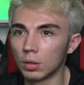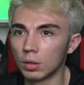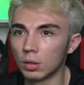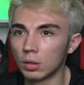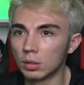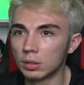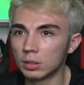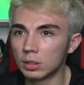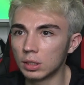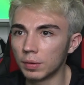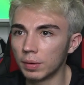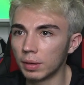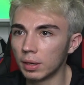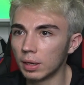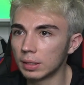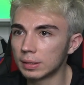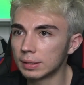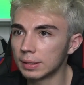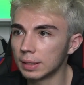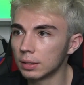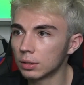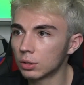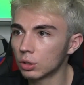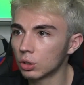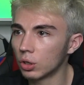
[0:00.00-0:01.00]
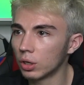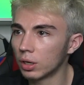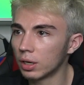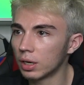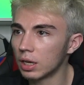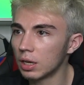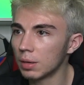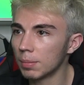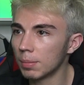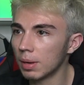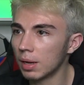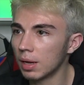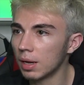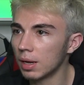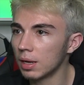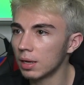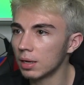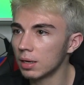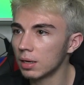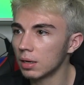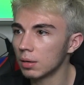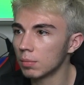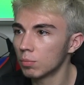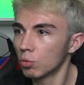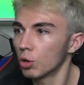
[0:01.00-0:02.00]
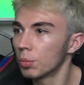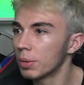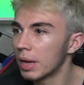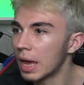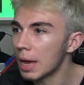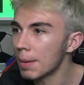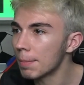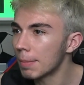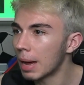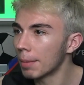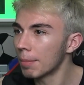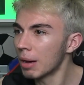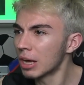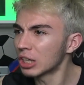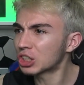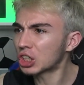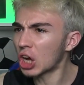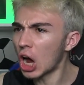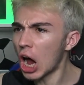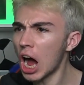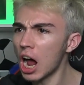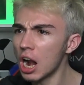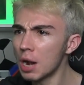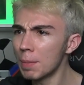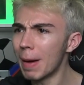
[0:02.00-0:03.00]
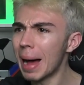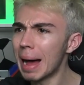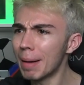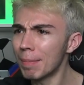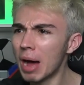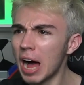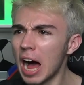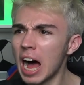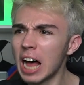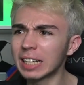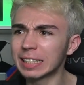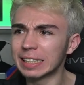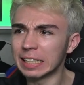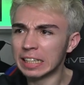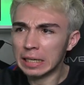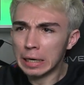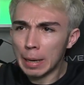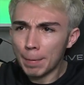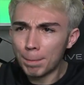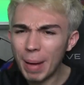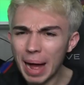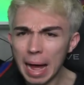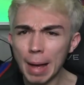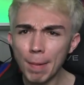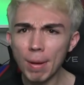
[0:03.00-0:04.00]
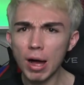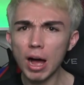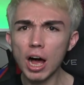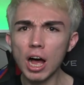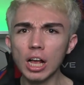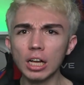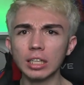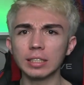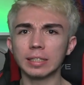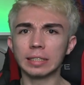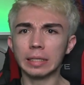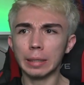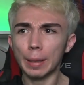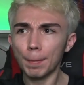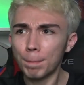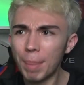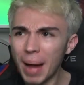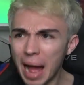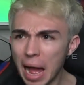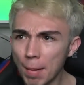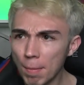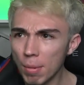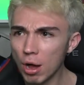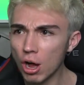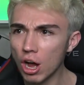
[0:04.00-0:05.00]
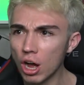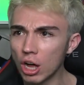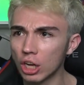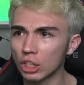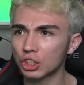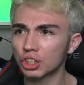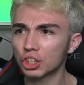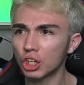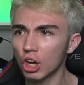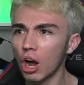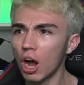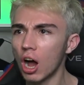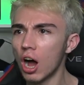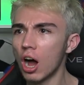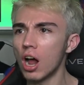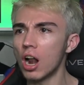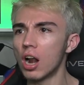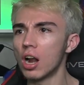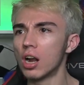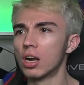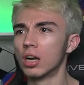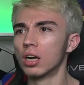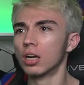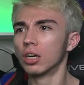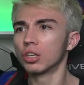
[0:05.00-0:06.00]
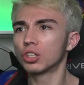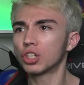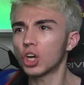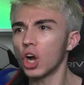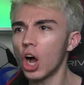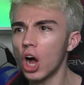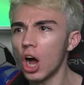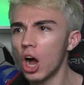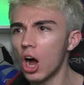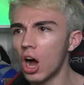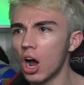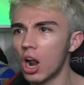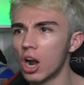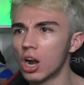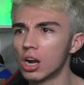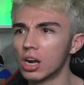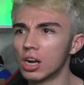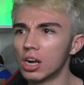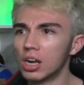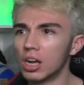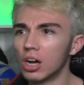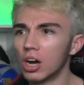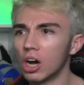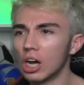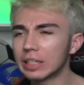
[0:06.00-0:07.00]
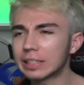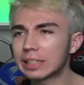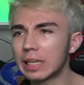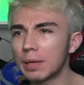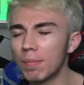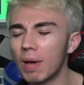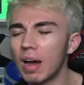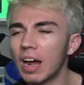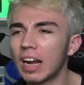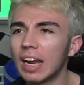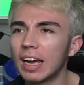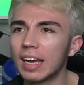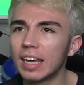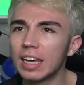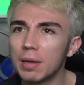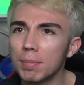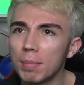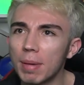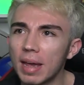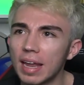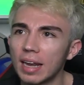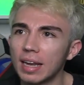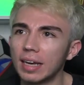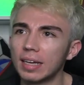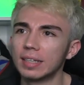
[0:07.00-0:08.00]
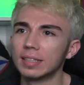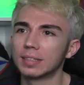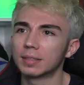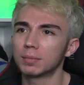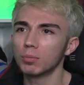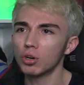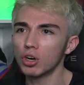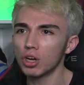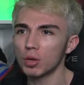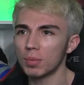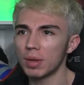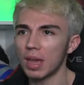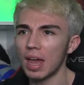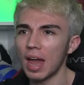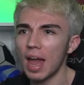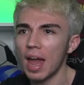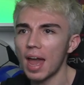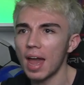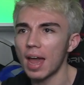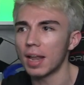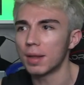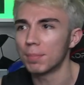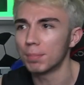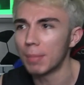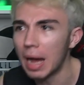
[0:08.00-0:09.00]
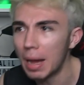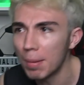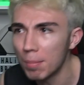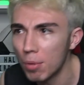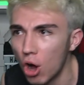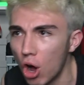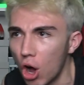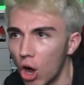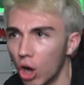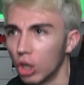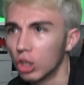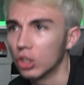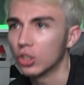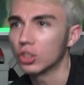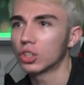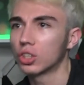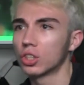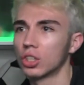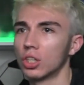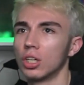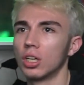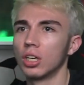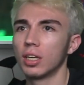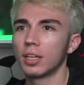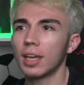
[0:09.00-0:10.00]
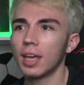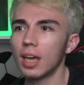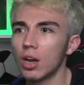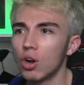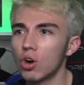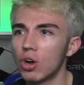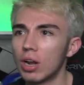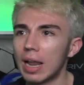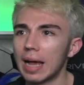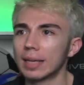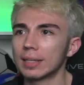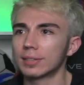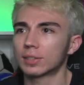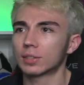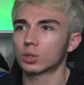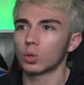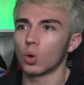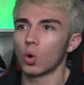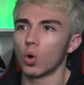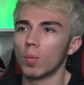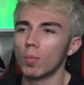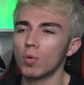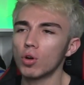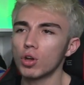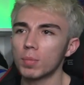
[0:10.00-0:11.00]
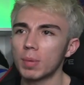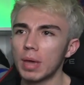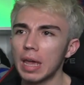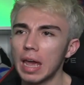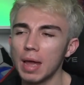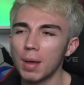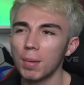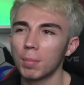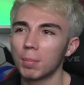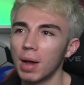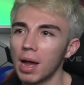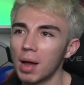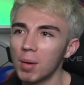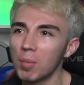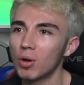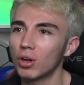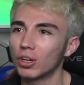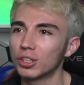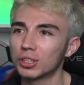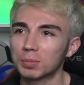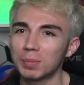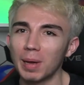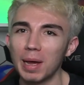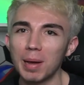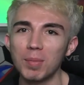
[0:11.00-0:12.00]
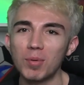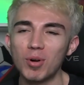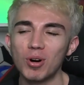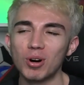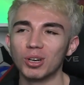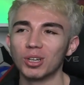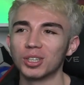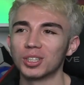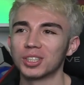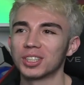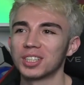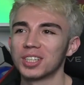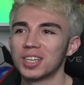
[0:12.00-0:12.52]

Se viene el centro de Grisman. Muy bien, vamos, gol, vamos, vamos, vamos, gol, gol. José María Jiménez, muy bien, vamos. ¡Qué golazo! Muy bien, vamos, vamos.